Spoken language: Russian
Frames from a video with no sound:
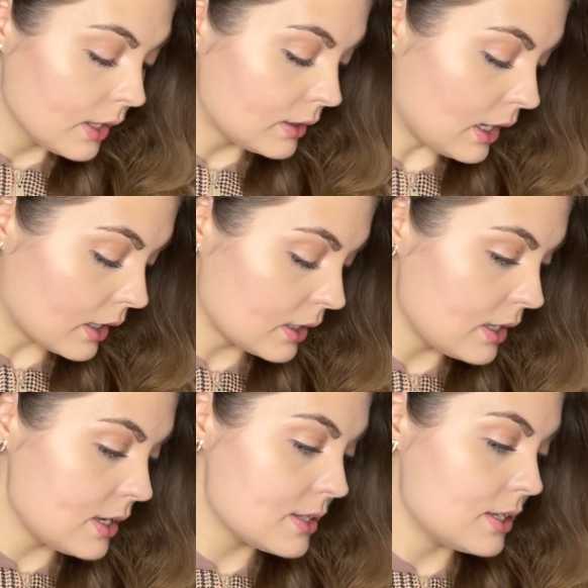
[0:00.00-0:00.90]
Так,
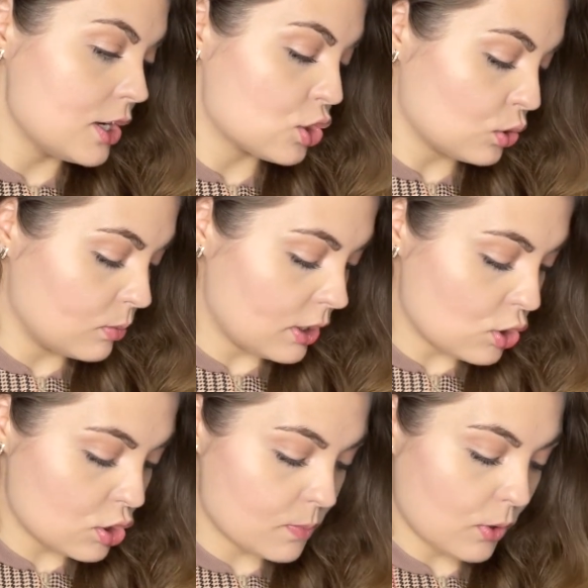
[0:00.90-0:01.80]
и здесь что у меня
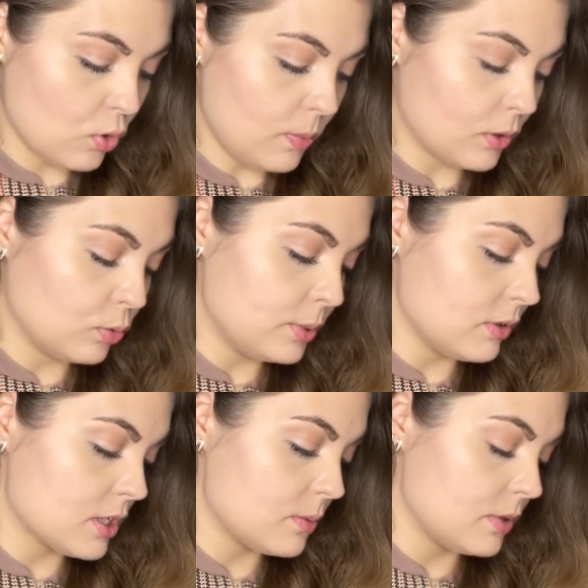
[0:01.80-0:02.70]
еще из покупок?
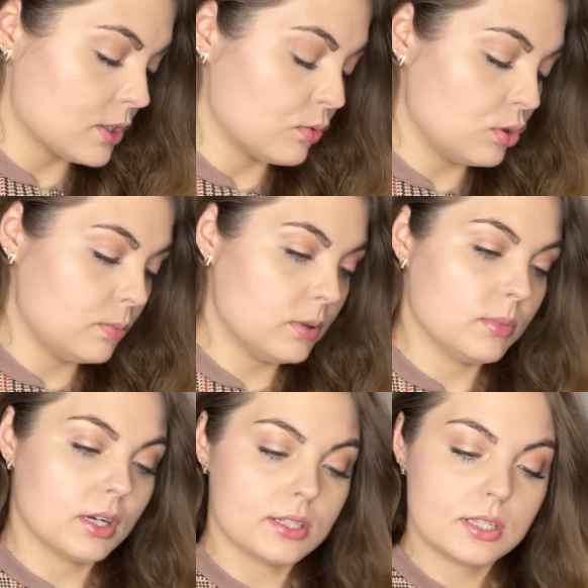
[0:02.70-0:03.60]
Купила себе свой
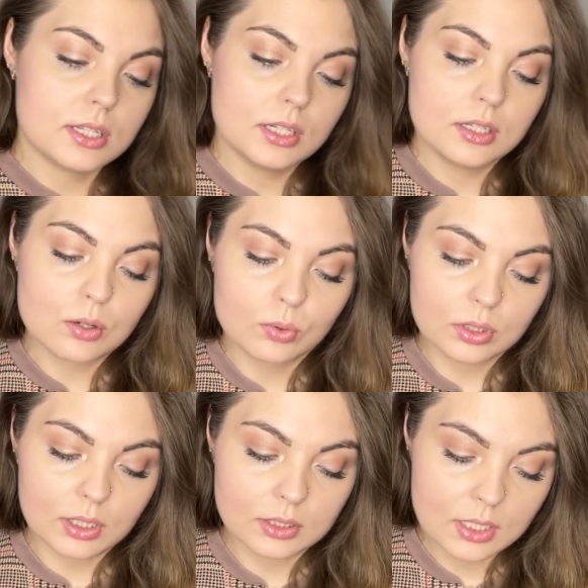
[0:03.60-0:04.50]
любимый консилер от
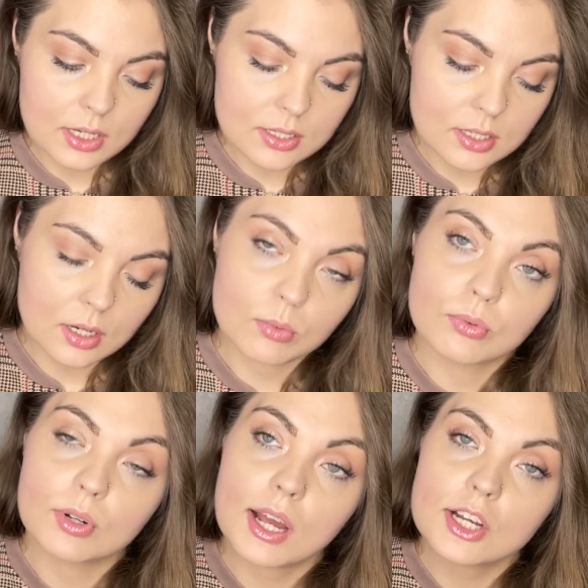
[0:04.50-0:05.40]
Catrice,
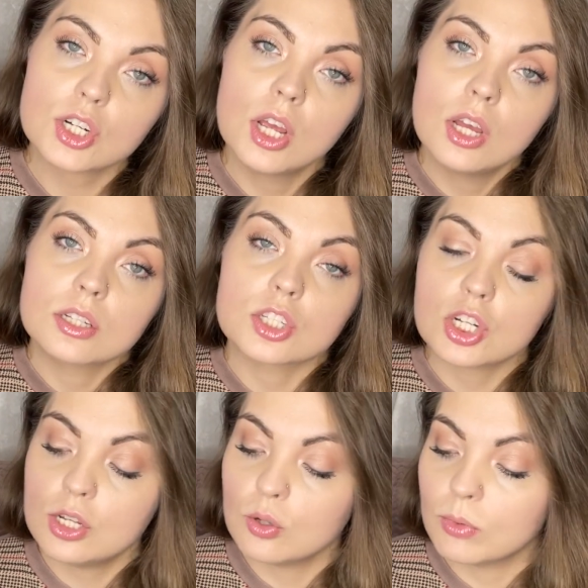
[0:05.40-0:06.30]
камуфляж. К
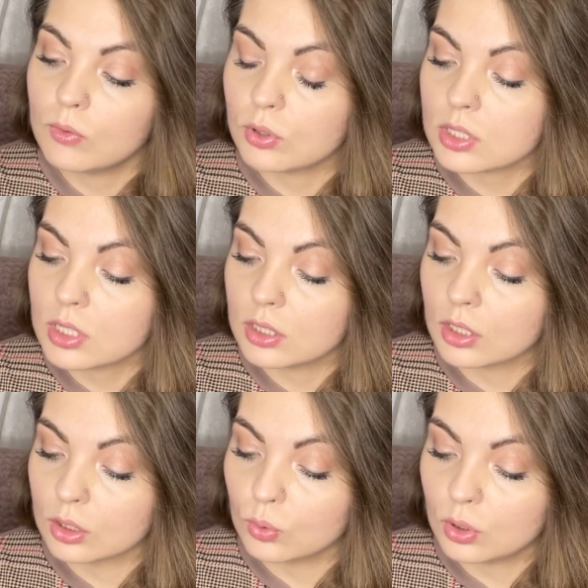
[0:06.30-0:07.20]
сожалению, моего
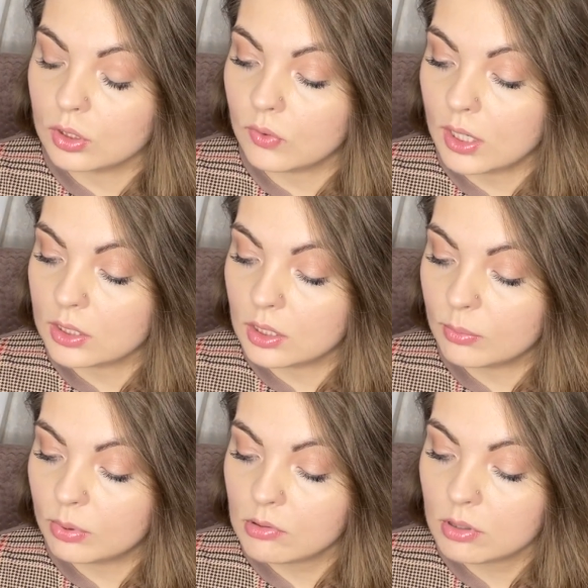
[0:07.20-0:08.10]
оттенка 02 не
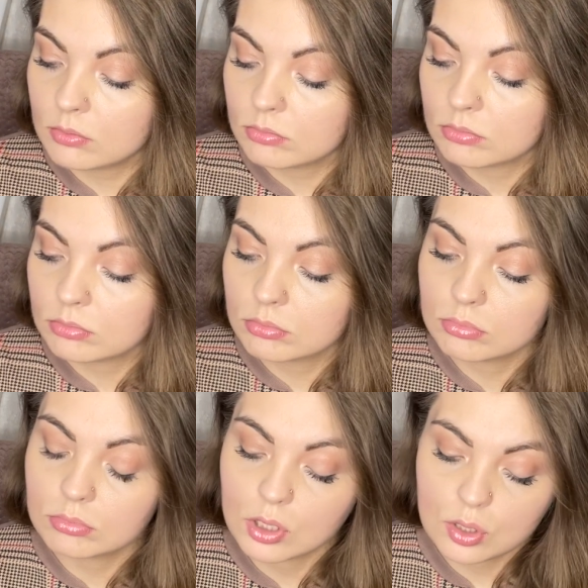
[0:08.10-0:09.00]
было.
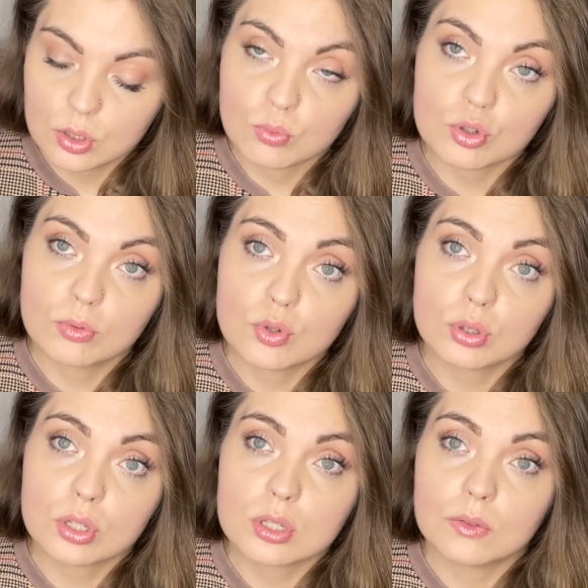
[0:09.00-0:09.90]
Надеюсь, может быть,
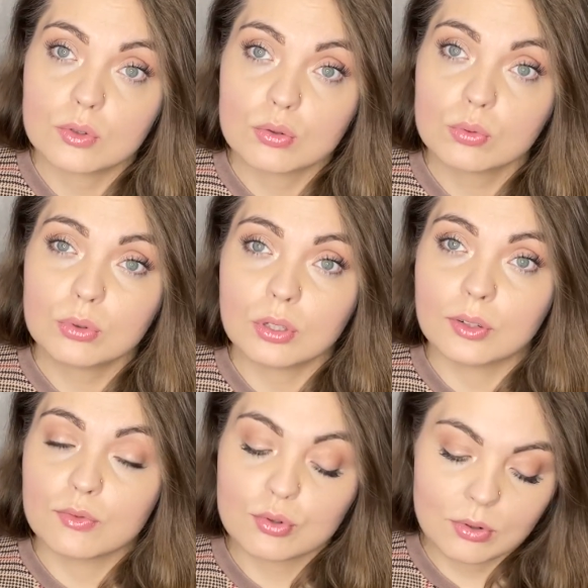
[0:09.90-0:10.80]
все-таки завезут или
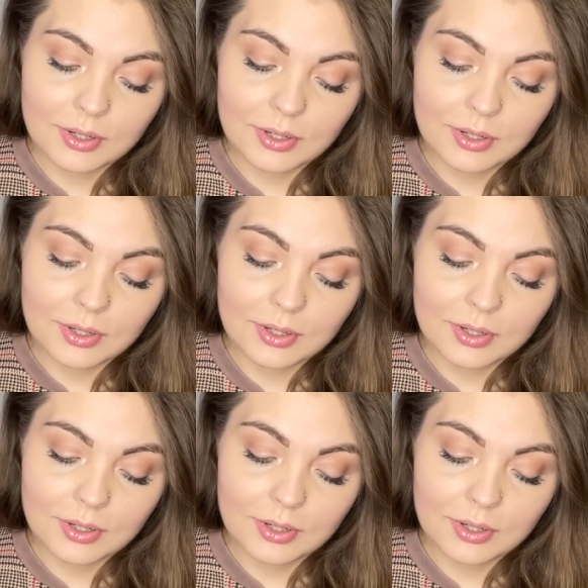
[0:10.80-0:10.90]
все.